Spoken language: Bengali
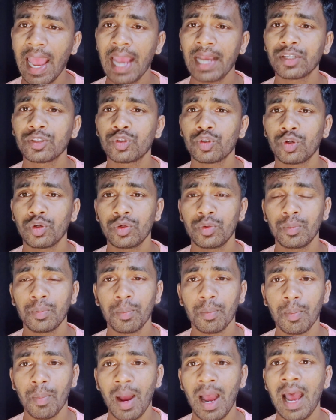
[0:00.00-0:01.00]
একজন
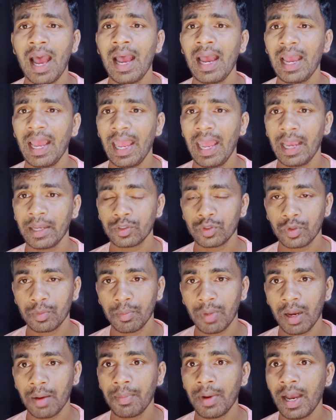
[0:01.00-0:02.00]
মা একজন
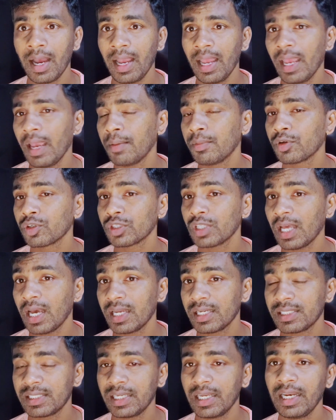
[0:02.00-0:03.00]
বাবা এবং
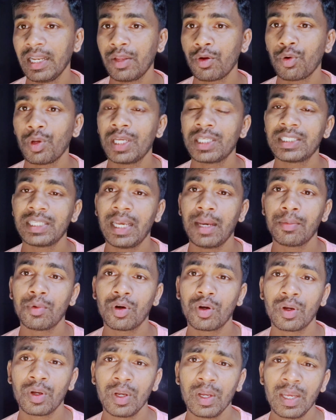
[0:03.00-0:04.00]
তার ছেলে রয়েছে এবং